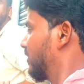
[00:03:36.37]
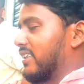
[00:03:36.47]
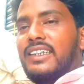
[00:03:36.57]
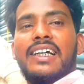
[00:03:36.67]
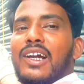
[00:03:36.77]

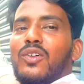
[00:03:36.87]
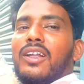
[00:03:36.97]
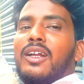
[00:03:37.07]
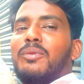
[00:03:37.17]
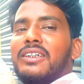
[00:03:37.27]
तीन का
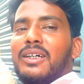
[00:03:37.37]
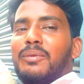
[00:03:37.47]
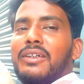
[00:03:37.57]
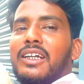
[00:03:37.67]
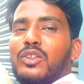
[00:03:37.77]
रोन और बेचेगा
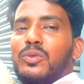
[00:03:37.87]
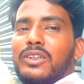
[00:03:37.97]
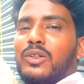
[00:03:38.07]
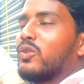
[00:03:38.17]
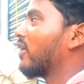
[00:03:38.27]
बेचेगा सुबह
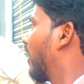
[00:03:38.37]
से रो रहा